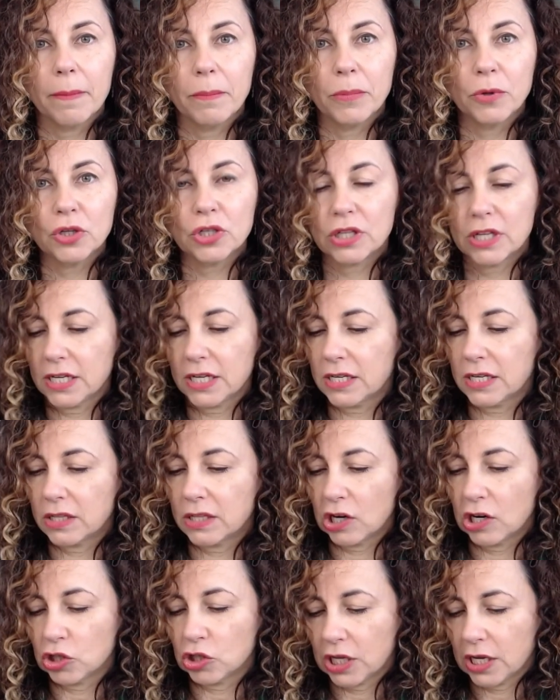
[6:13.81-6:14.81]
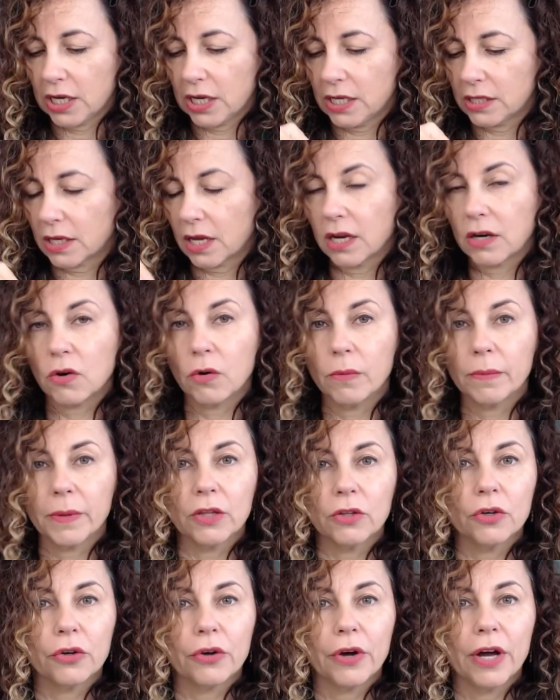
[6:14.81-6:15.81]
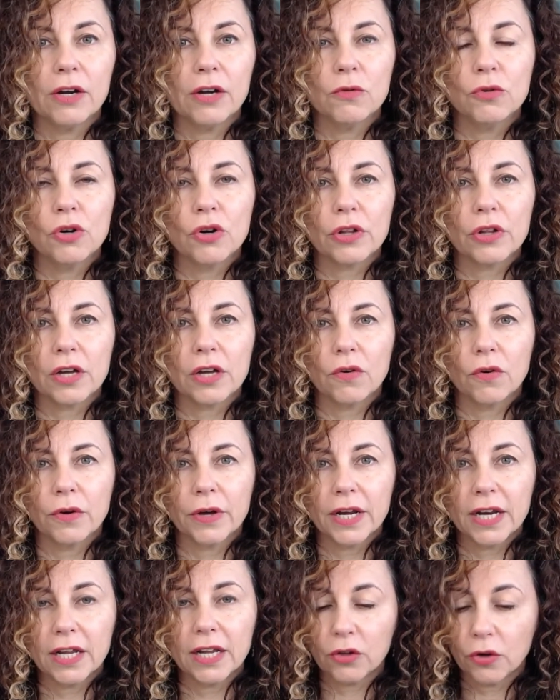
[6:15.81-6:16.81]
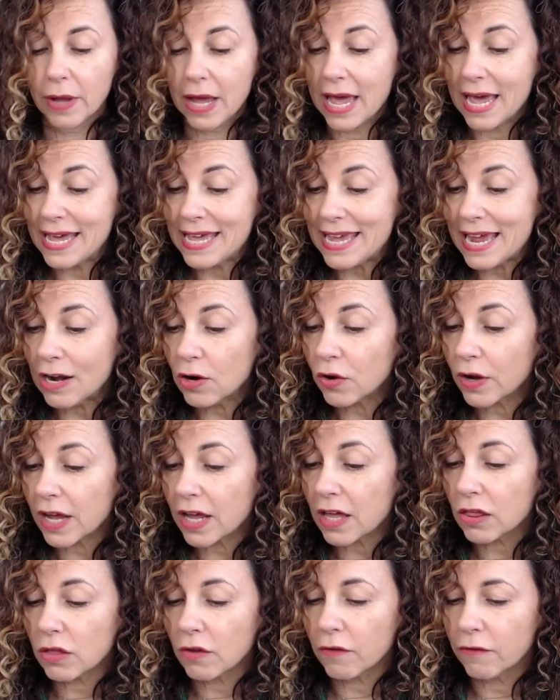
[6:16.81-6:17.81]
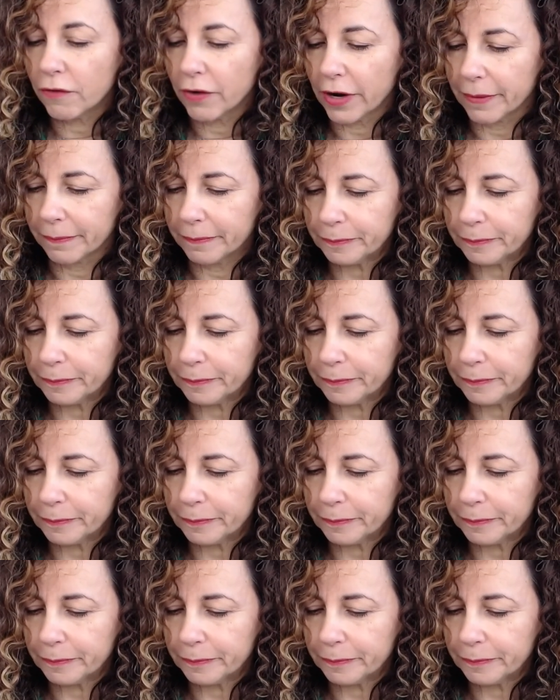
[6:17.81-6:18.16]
postres y te los tenías que ir comiendo en un orden concreto y él lo que hizo fue